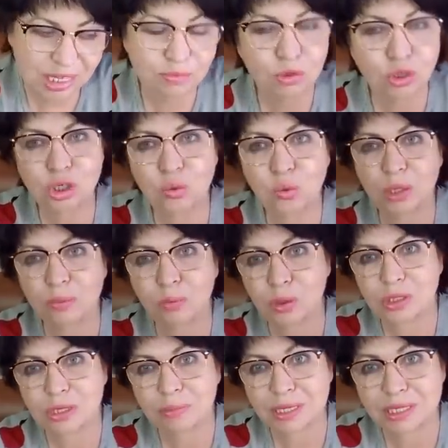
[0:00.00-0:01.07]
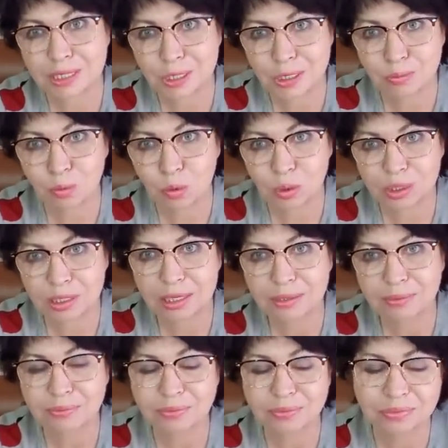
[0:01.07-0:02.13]
свой желудок просто-напросто
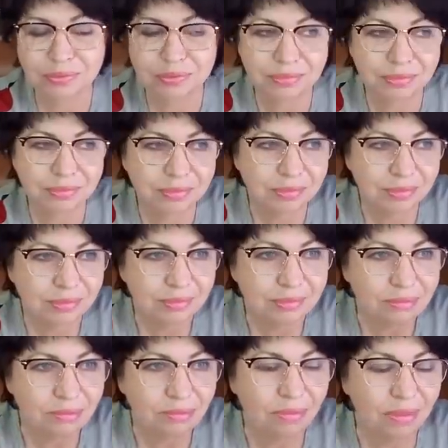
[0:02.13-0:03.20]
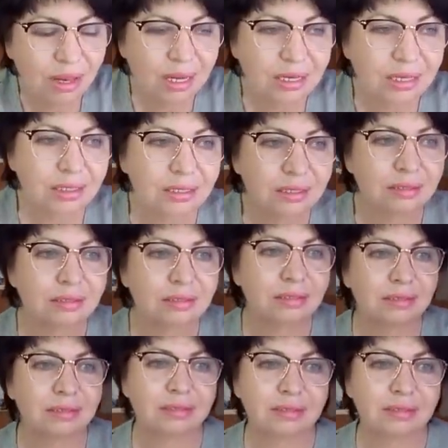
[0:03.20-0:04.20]
испортила. А,